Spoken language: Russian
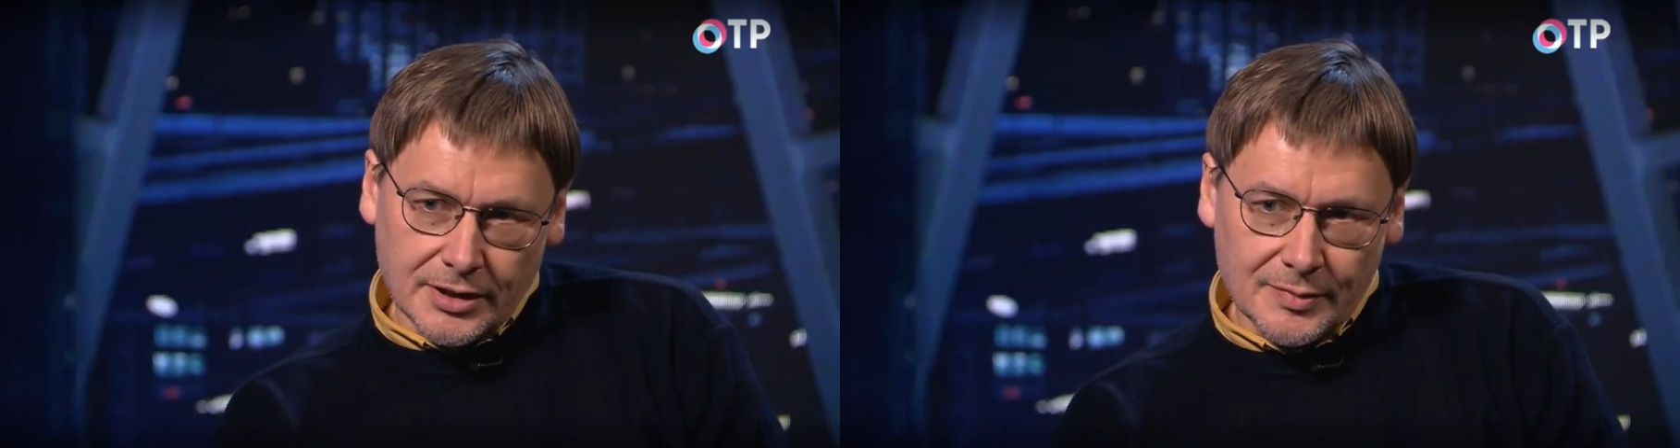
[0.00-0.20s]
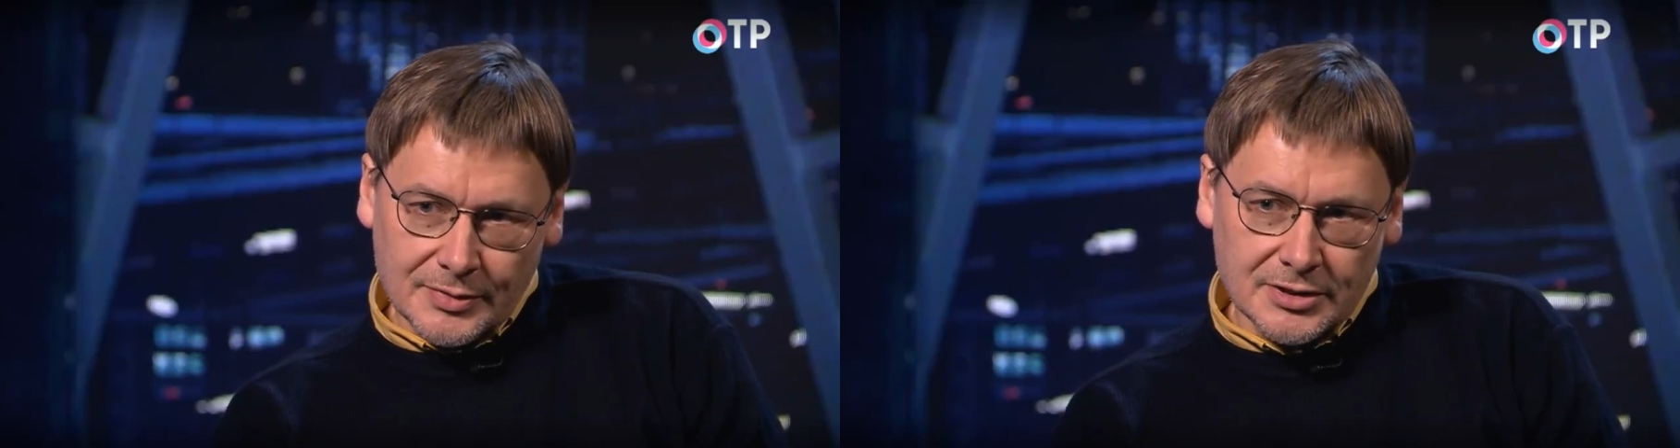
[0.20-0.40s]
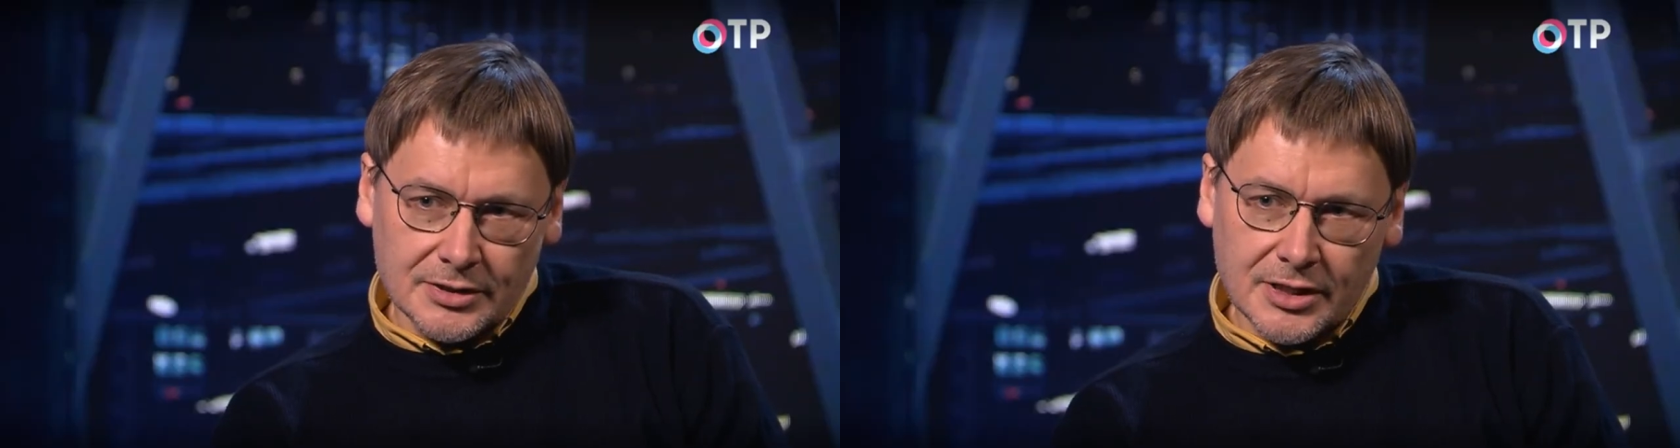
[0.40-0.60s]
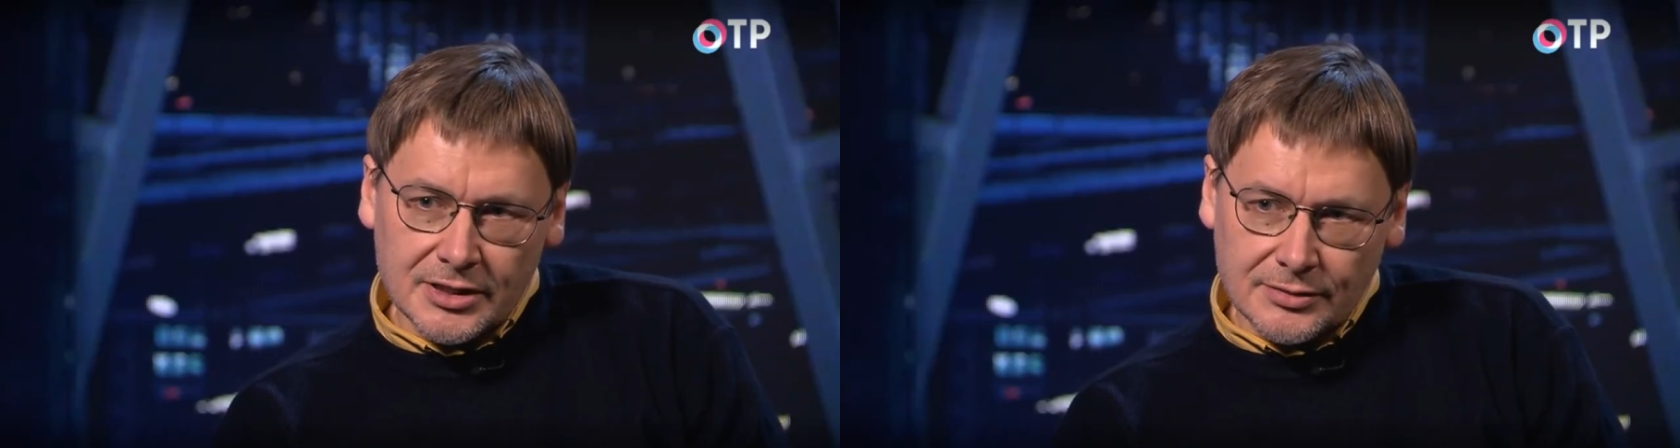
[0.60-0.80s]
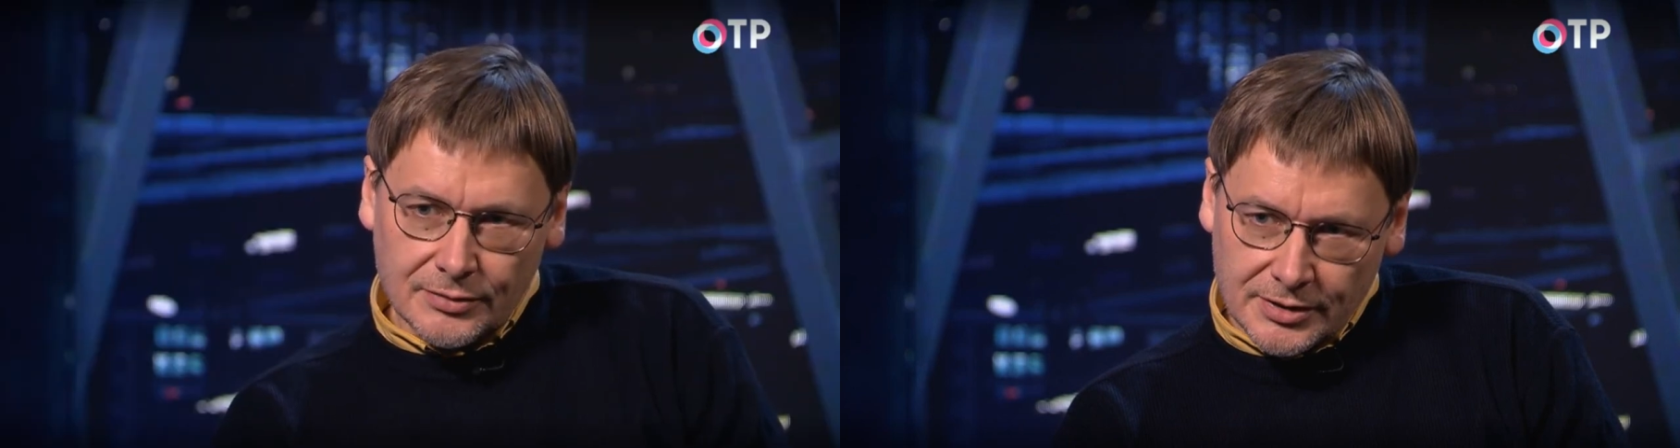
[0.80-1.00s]
она
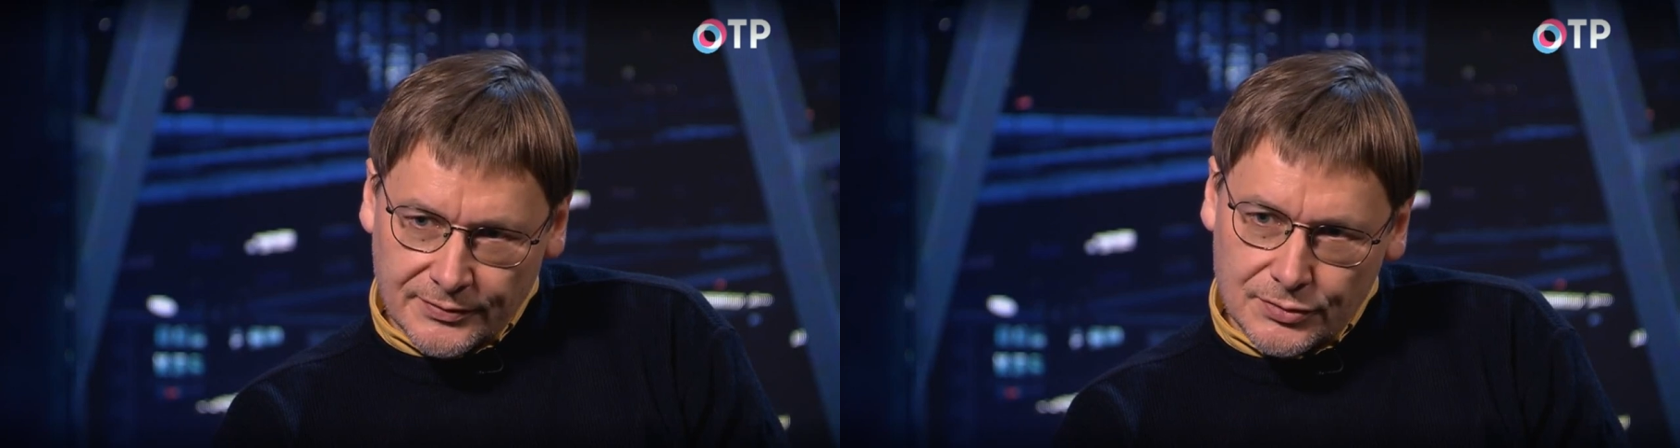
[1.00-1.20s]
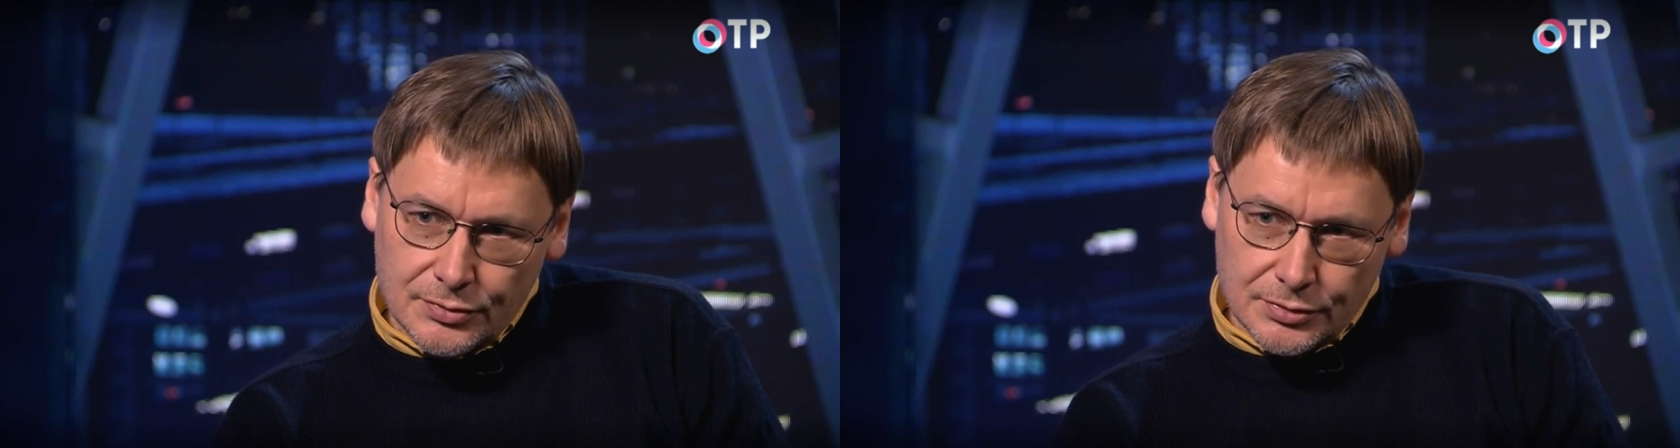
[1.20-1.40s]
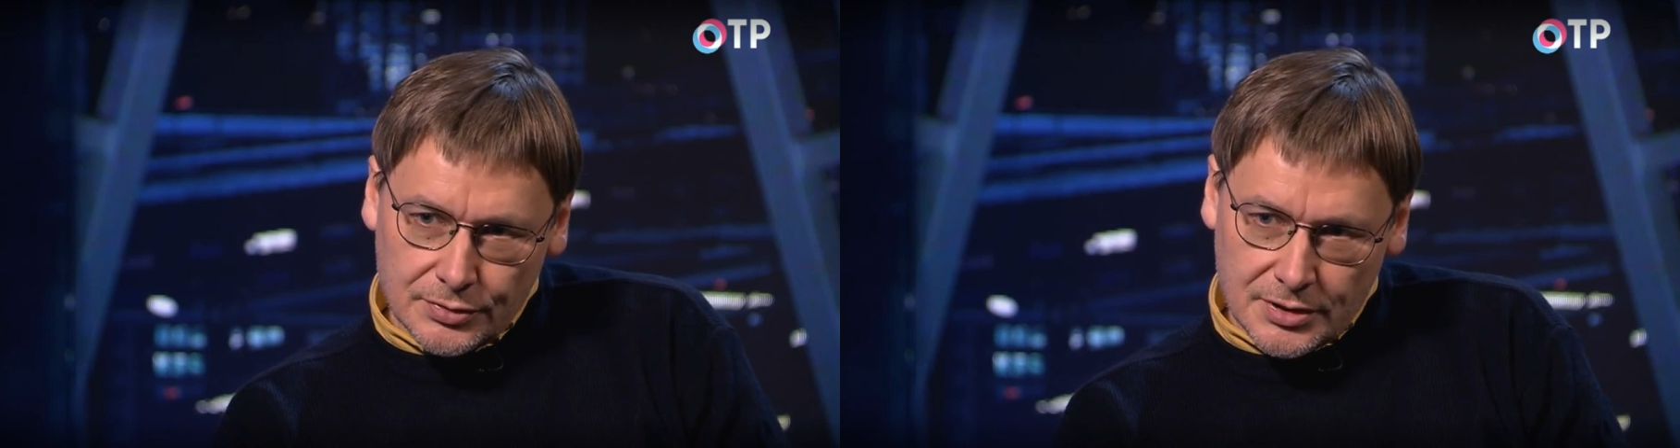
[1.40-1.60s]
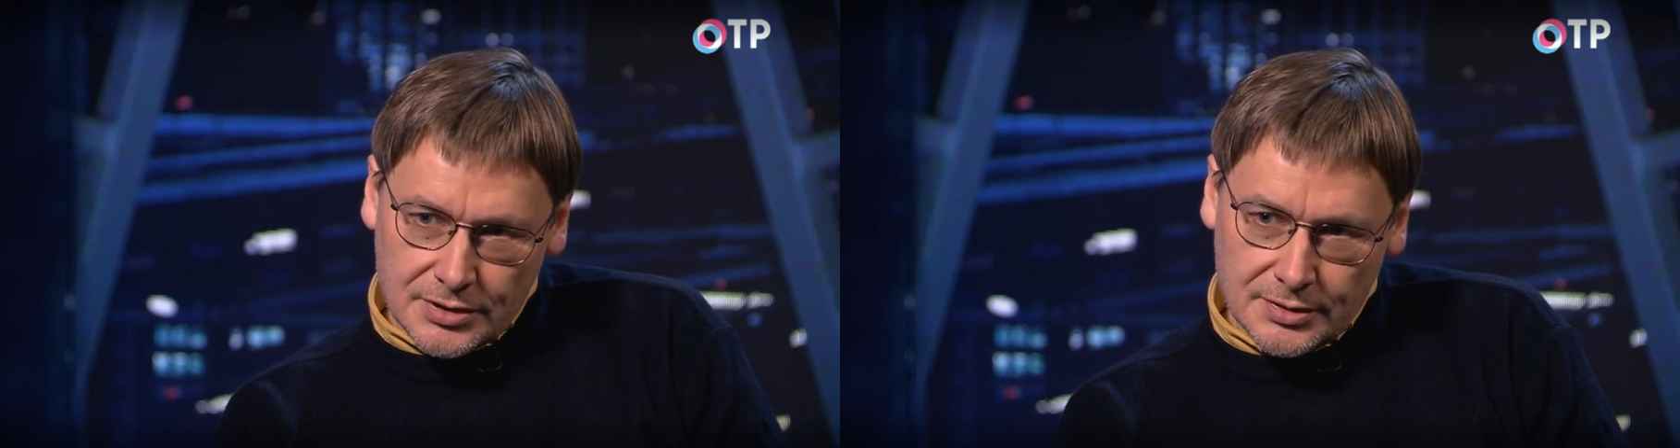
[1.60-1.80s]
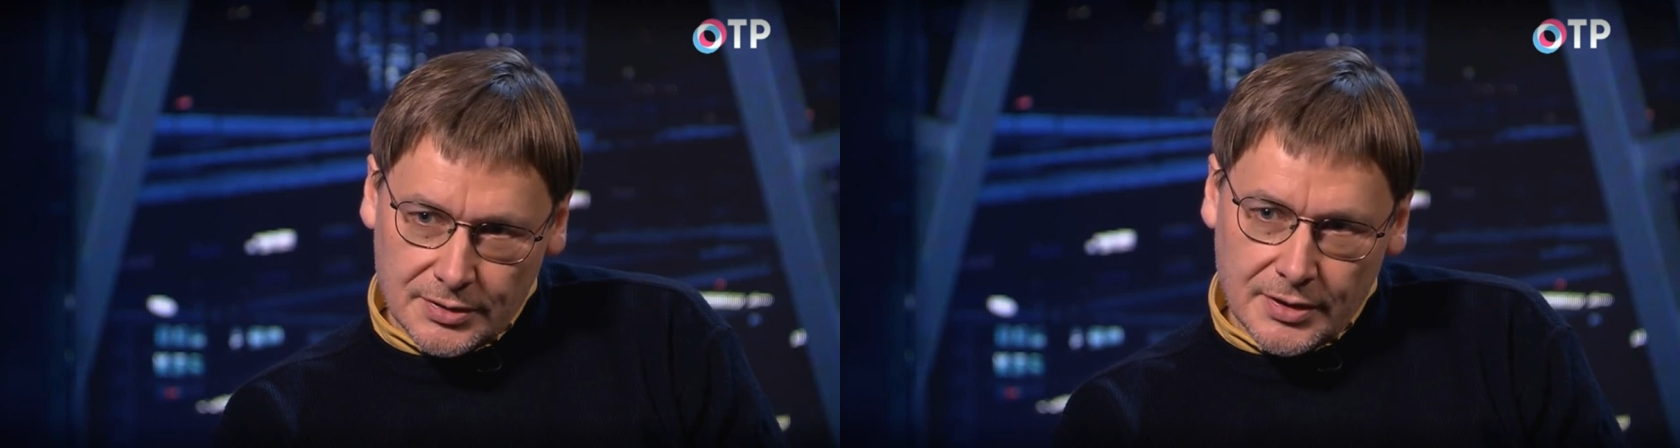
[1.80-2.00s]
эмоциональна, но это все, что
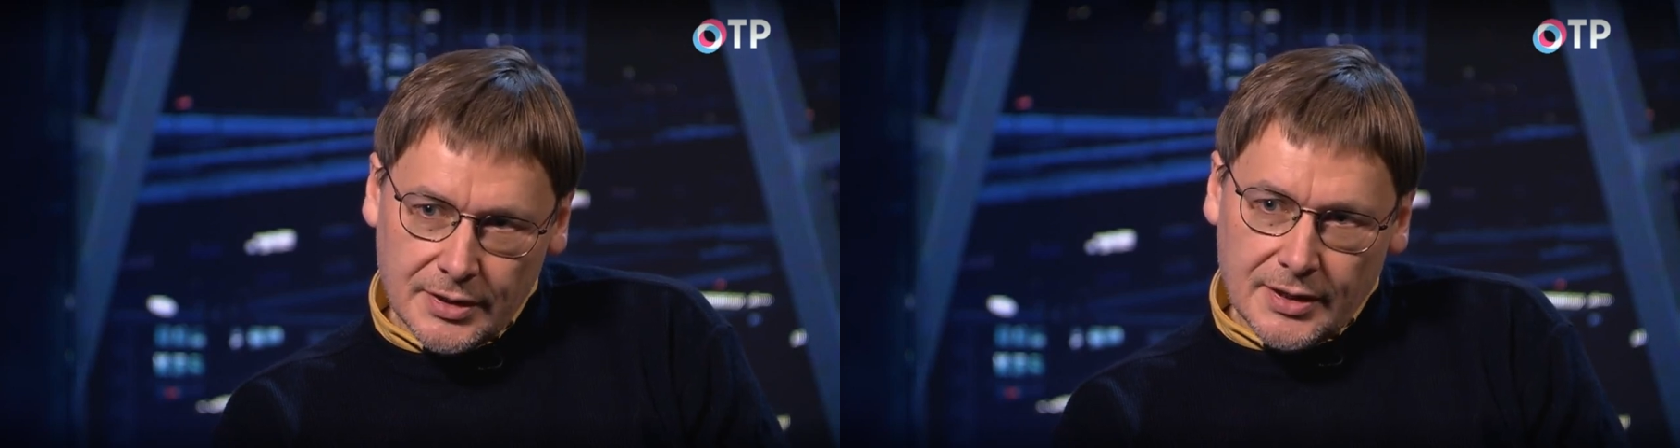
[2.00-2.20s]
есть